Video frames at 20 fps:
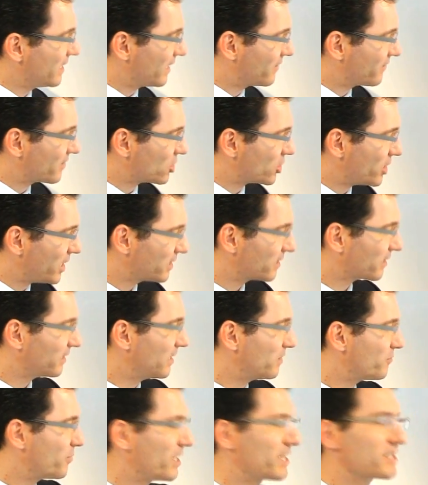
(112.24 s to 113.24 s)
Die etwas schlechteren
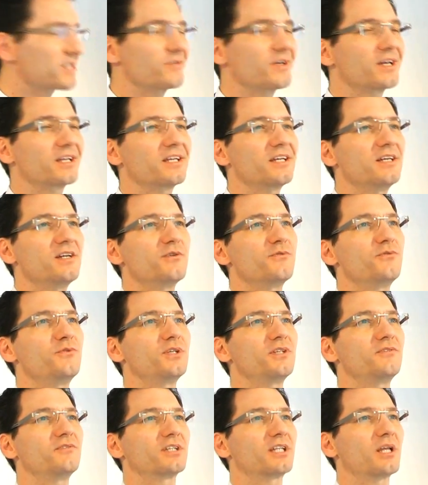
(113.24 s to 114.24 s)
NPS-Werte
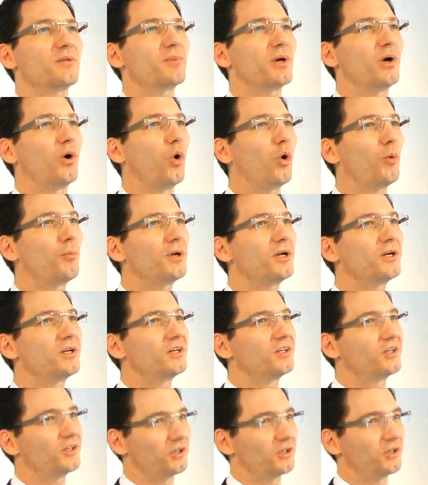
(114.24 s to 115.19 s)
finden wir dann bei Opel